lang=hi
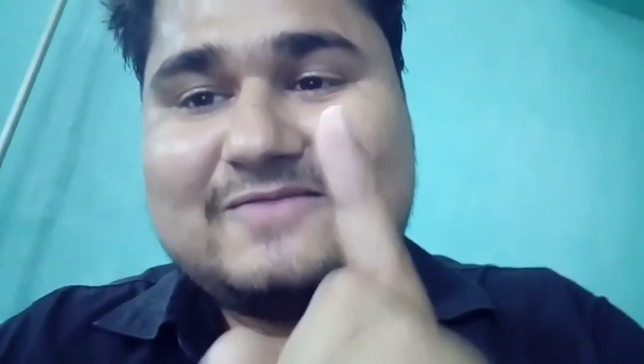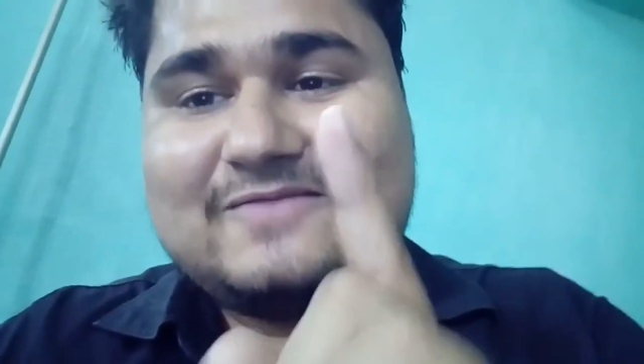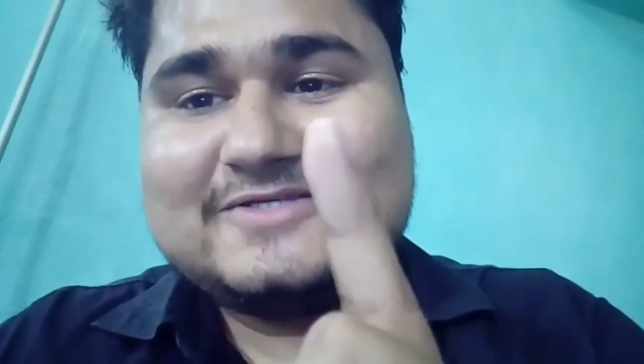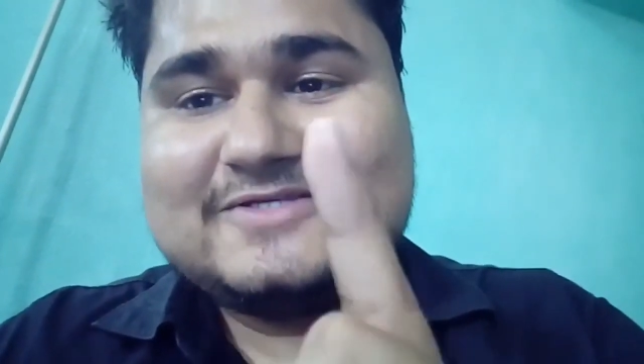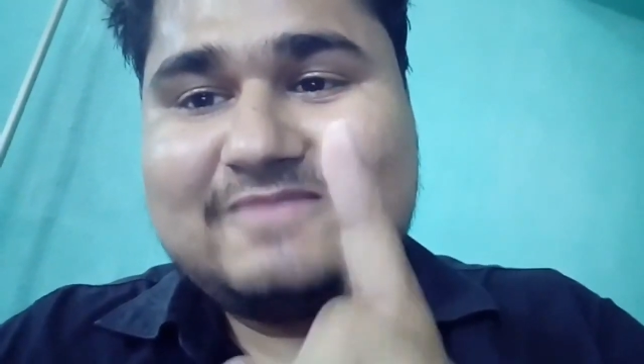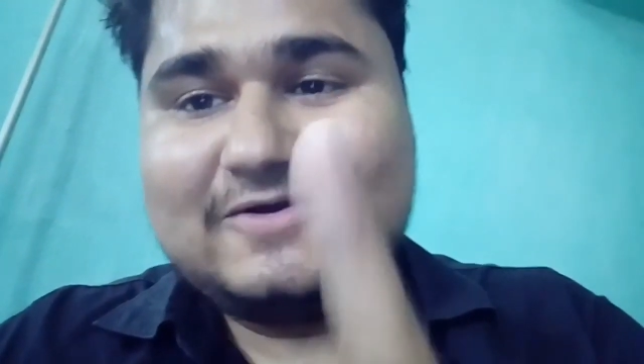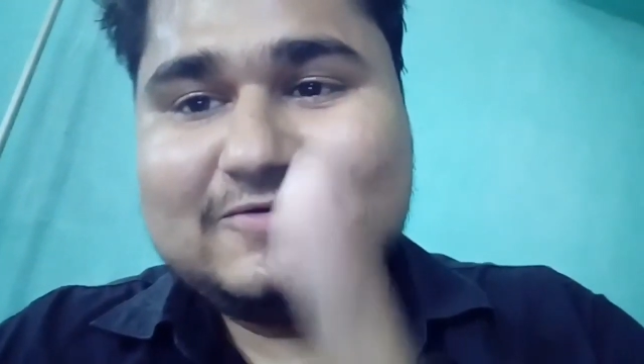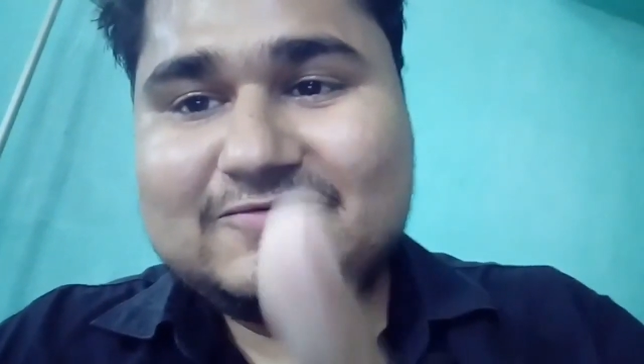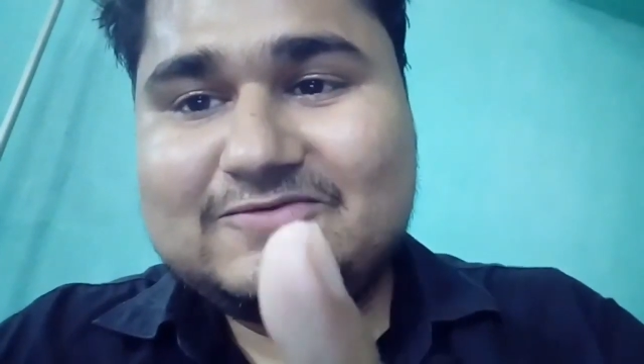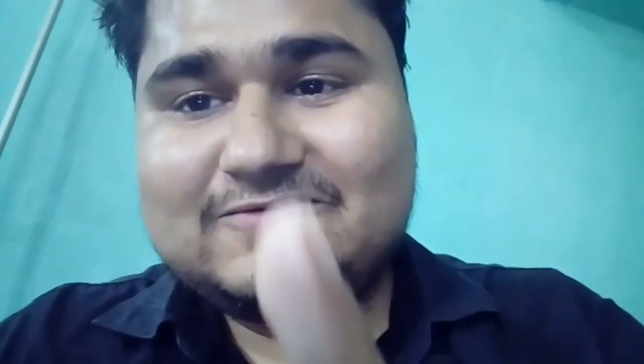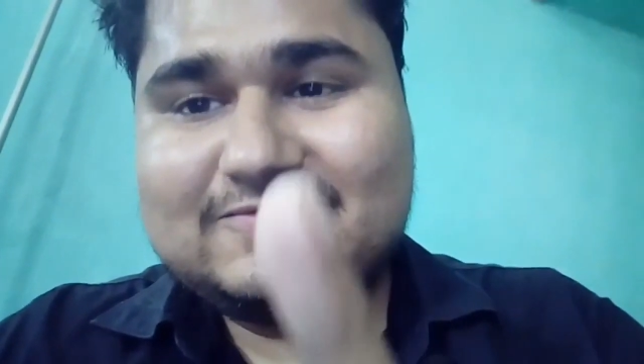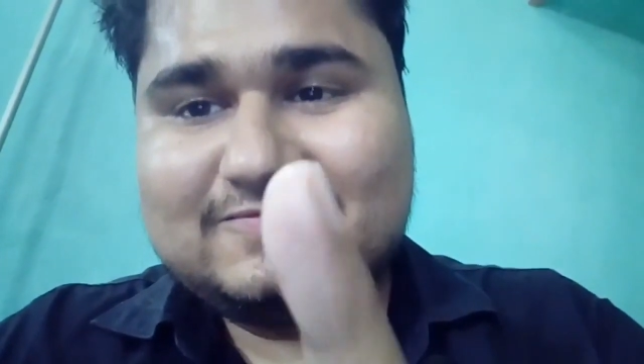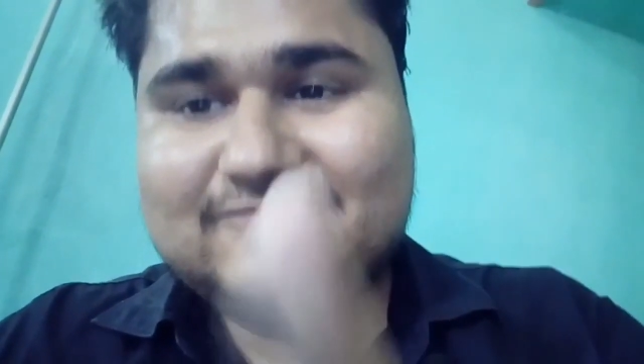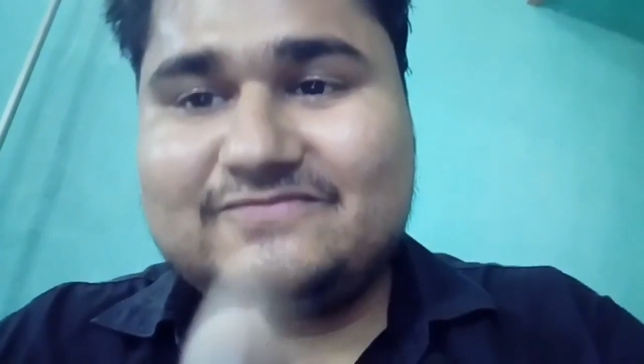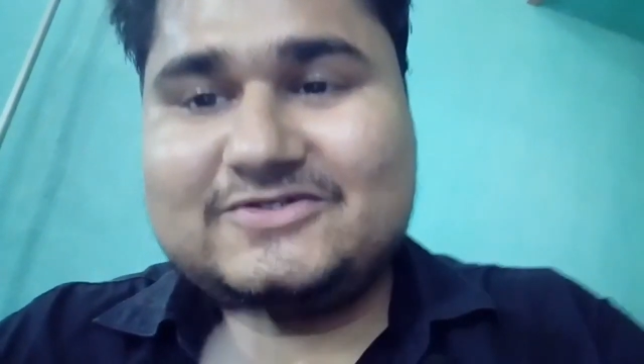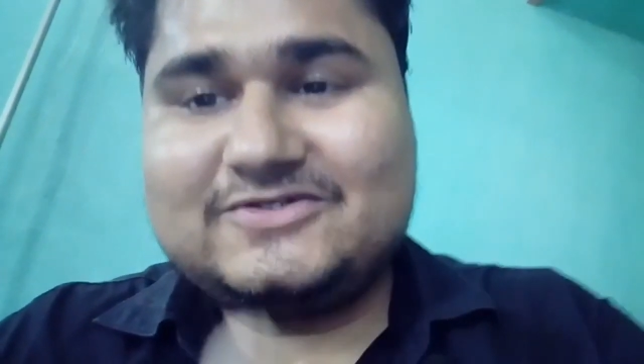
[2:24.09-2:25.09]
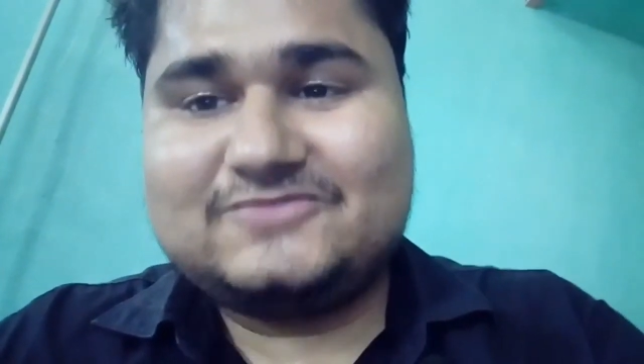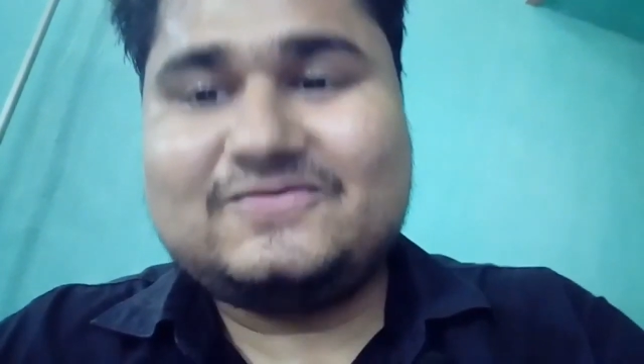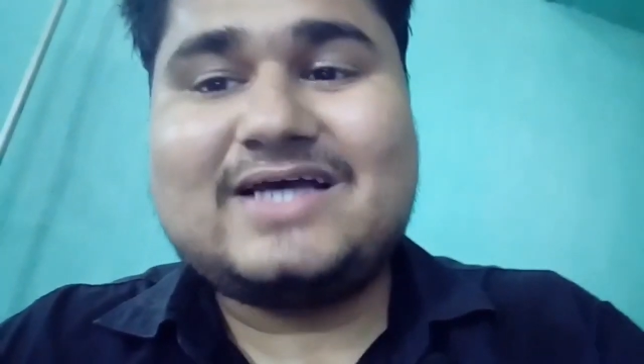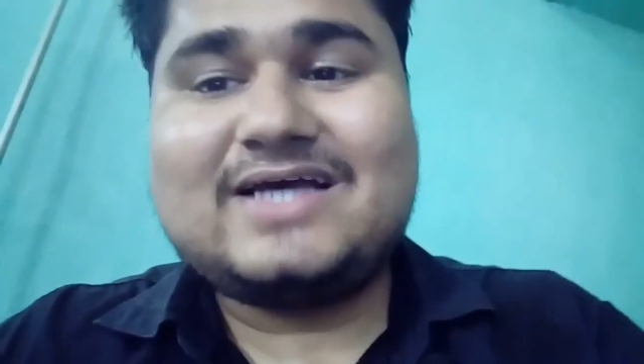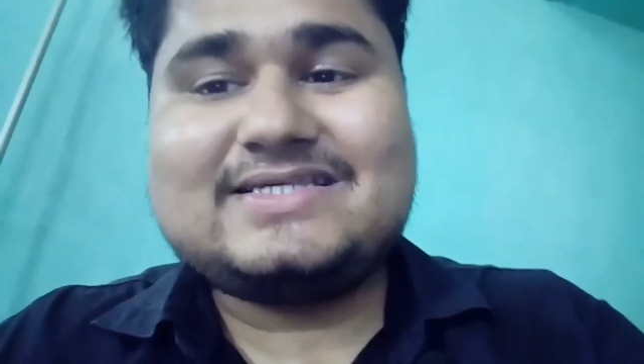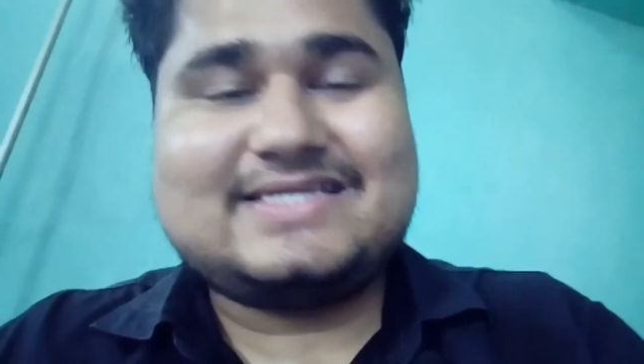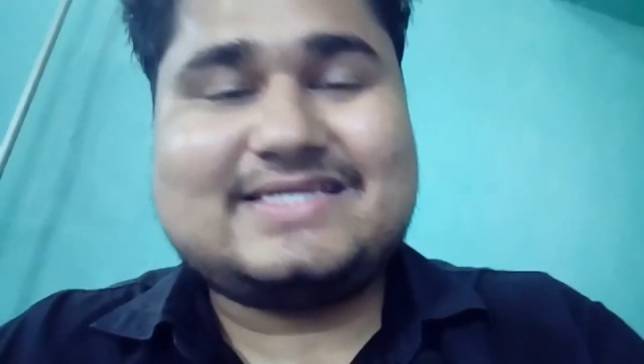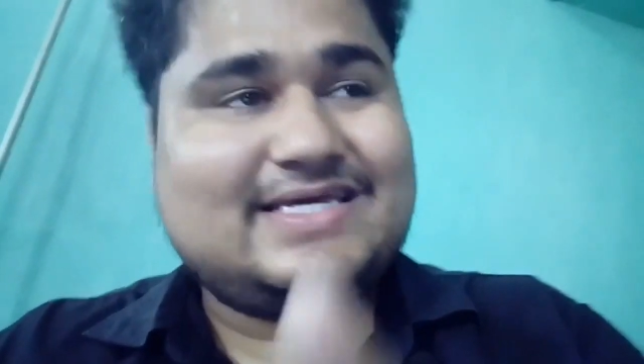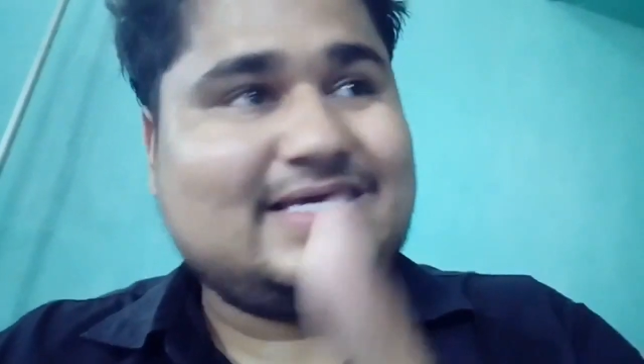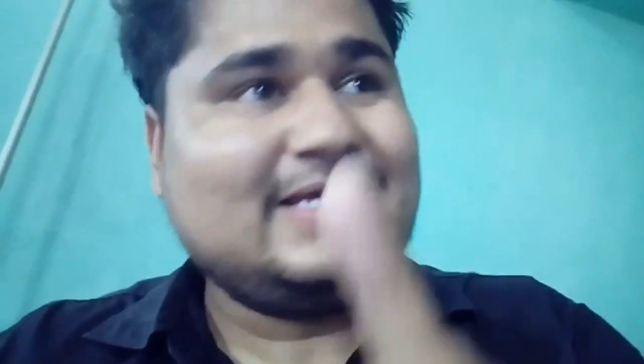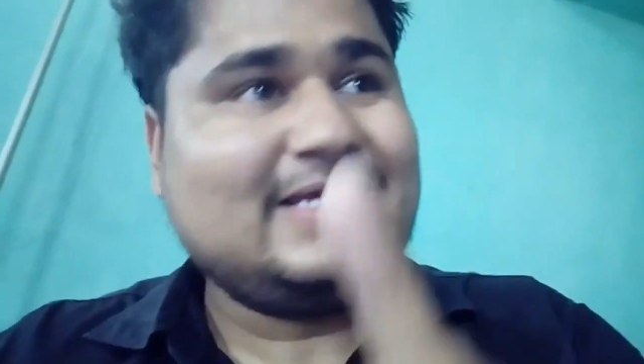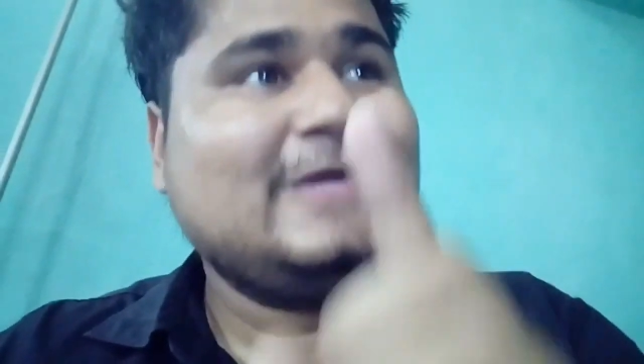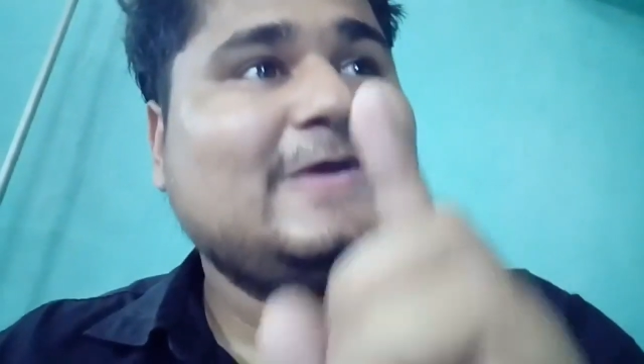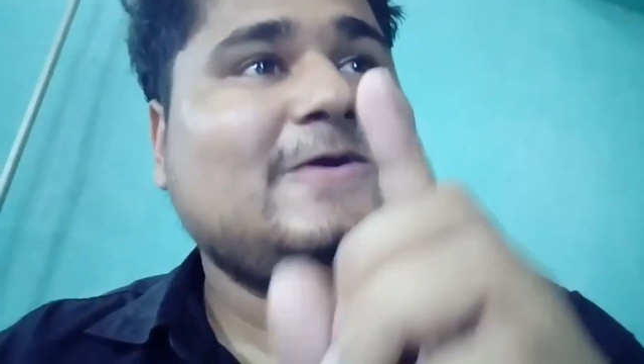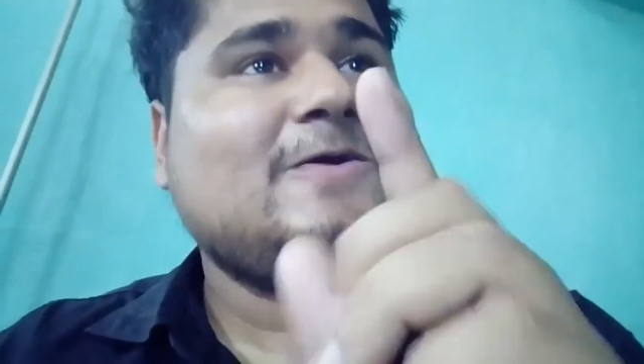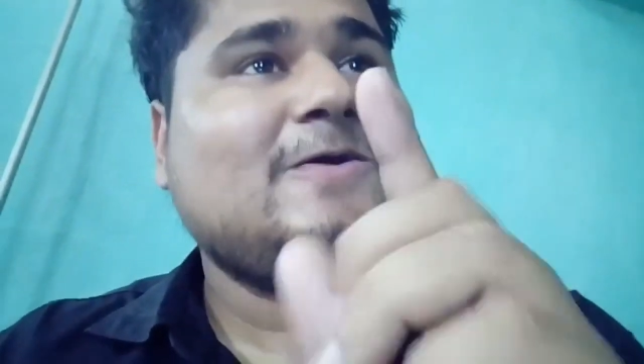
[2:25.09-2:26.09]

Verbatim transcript: हम इस पर अटूट विश्वास है